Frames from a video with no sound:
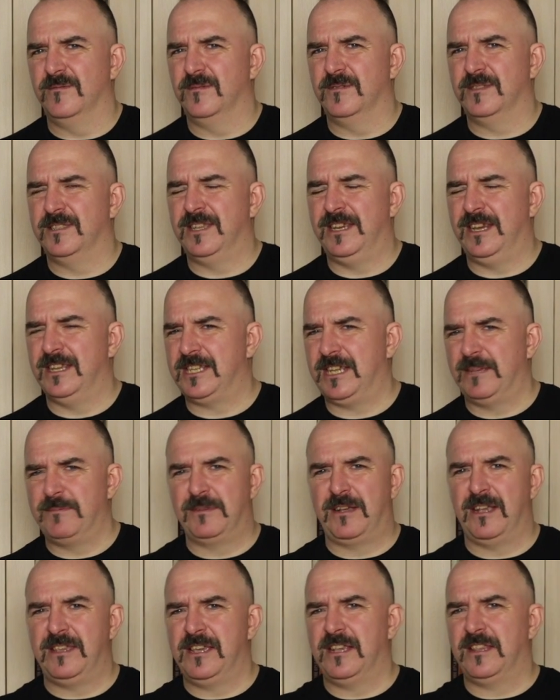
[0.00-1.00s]
с
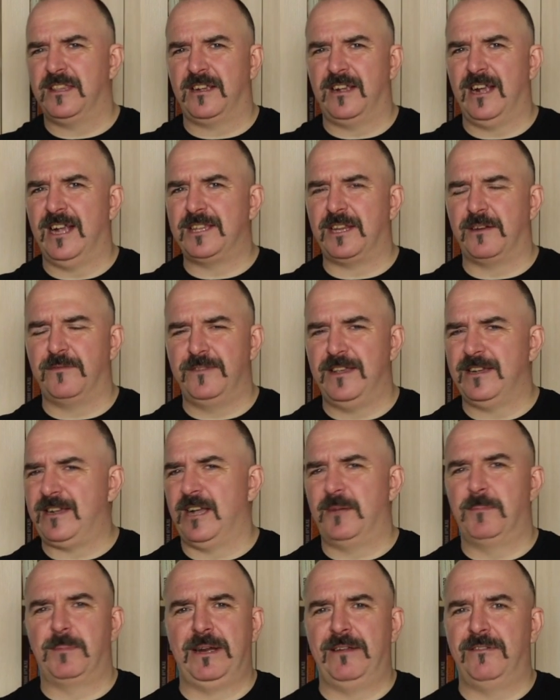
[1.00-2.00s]
нарезками каких-то кадров я,
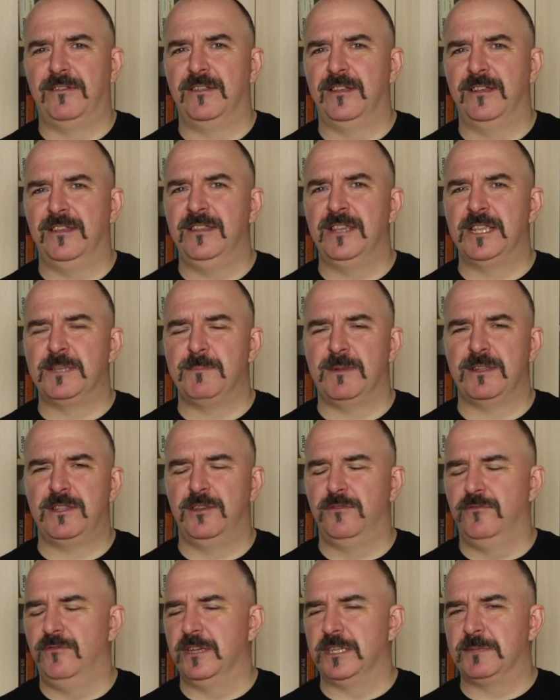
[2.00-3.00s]
как правило, не
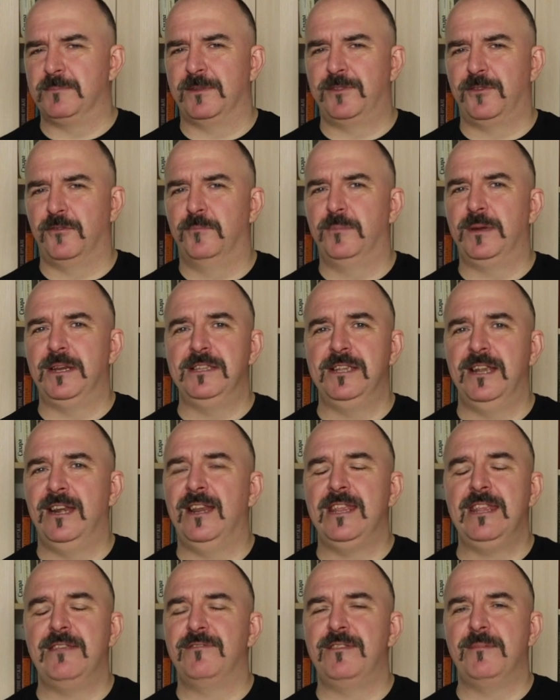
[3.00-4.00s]
смотрю или смотрю
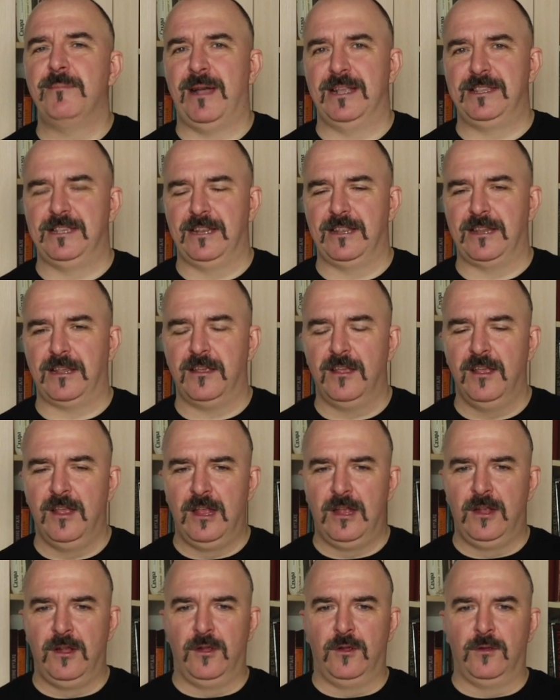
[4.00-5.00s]
предельно невнимательно.
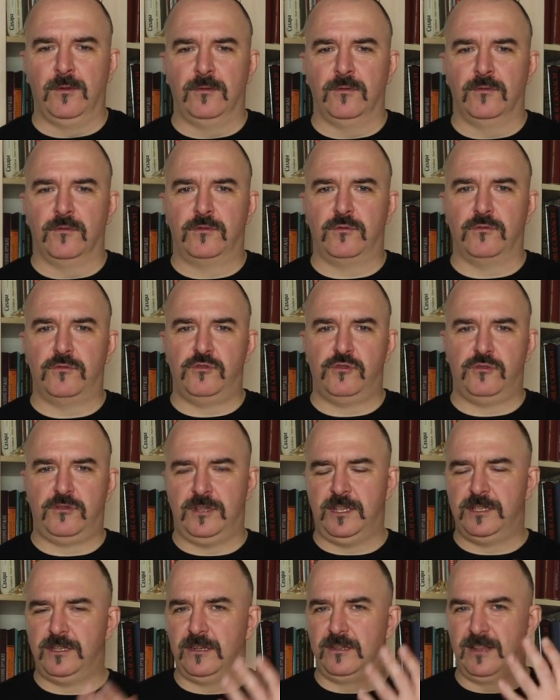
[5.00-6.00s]
Но тут что-то,
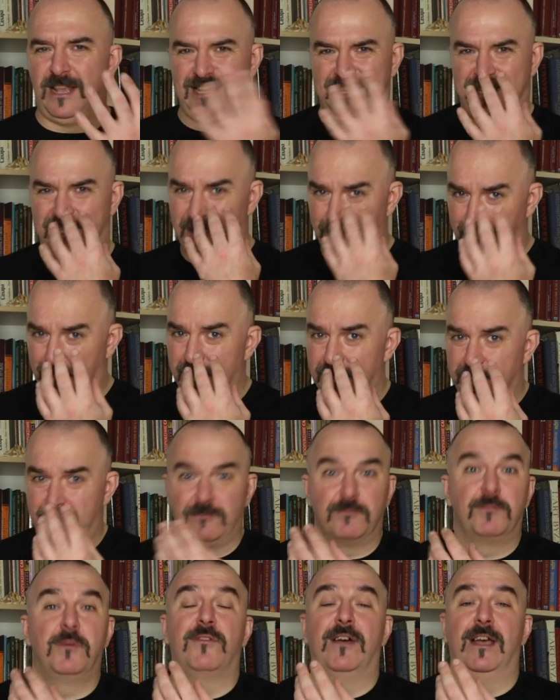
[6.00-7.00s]
знаете, глаз
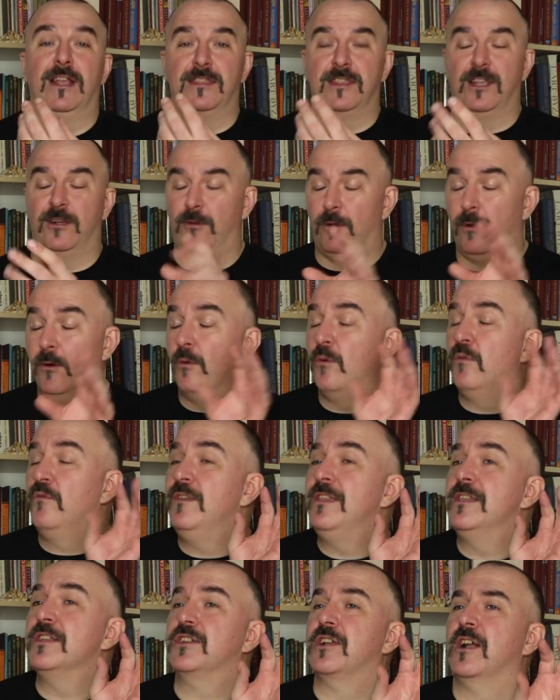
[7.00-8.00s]
зацепился. Вот бывает такое,
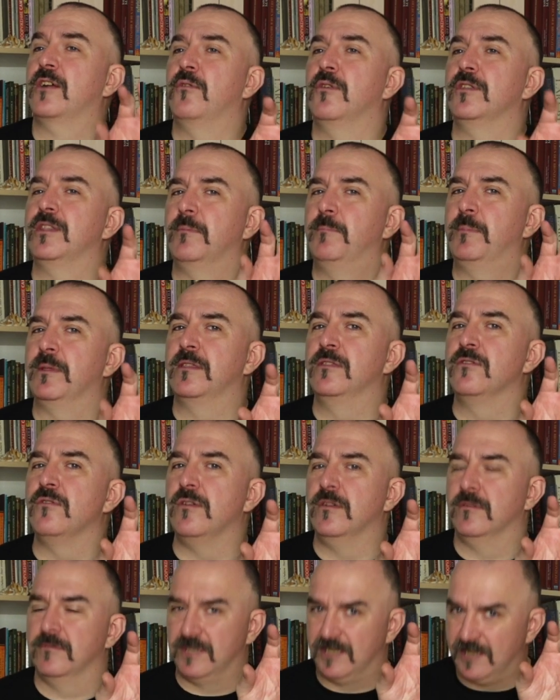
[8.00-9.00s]
увидишь какое-то
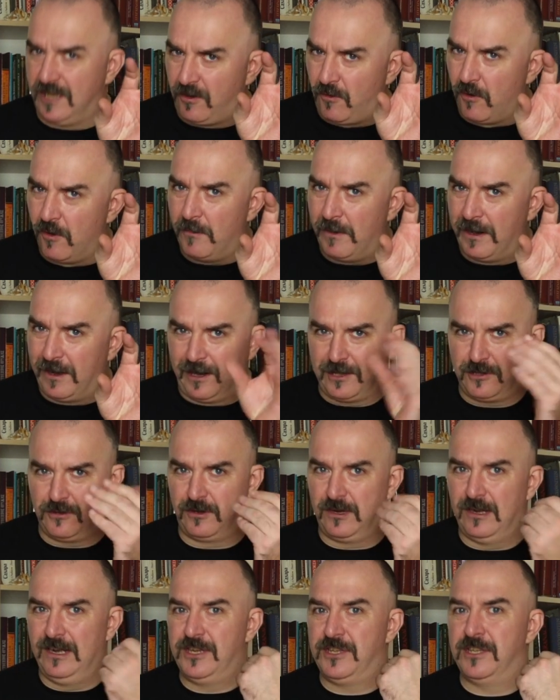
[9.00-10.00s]
пятно знакомое,
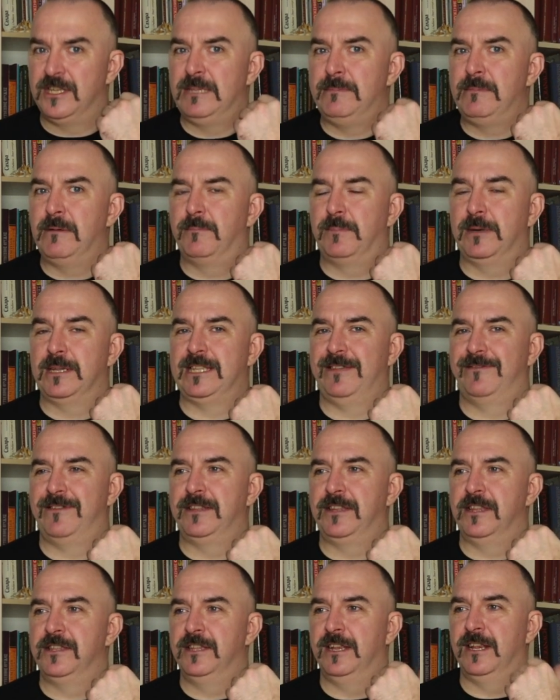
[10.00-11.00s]
которое лично тебе
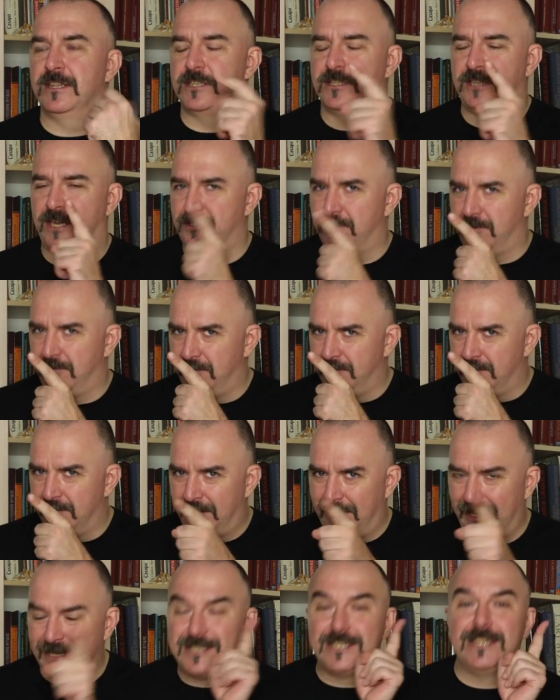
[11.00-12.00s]
представляет интерес, и сразу
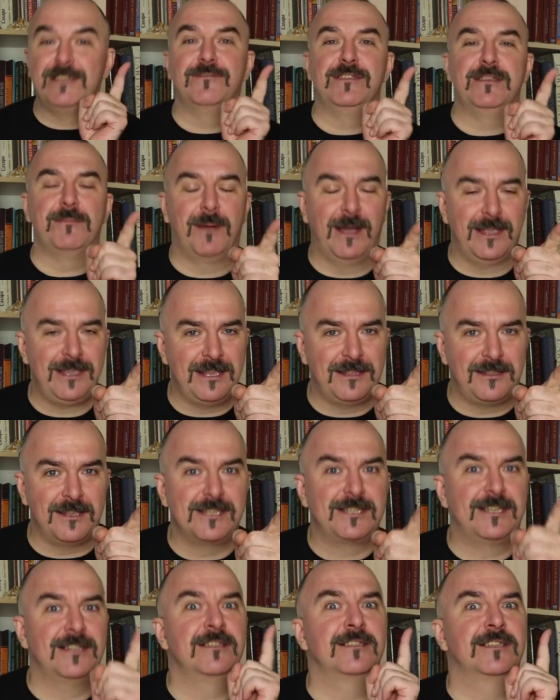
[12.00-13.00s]
раз, и внимание это
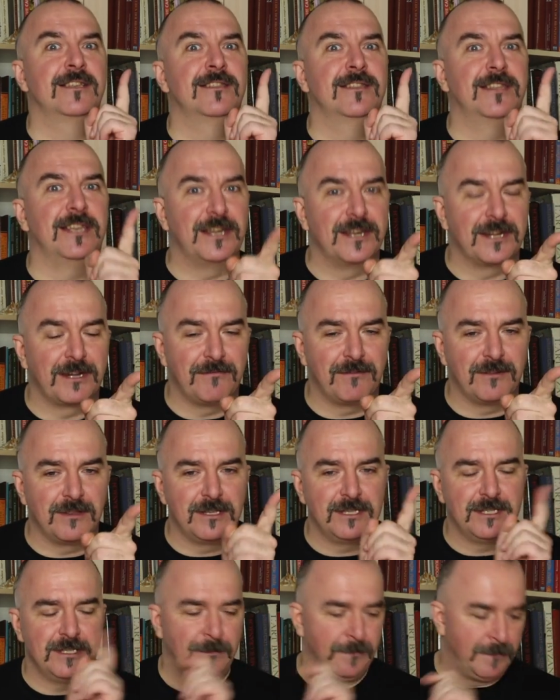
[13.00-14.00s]

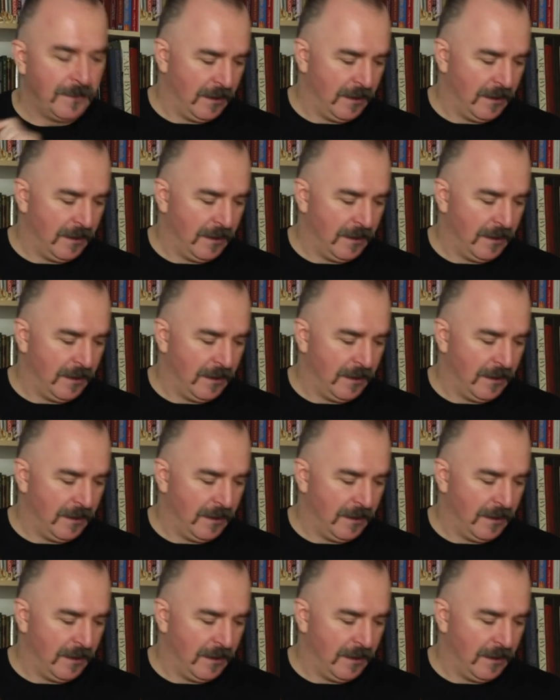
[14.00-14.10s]
сконцентрировалось.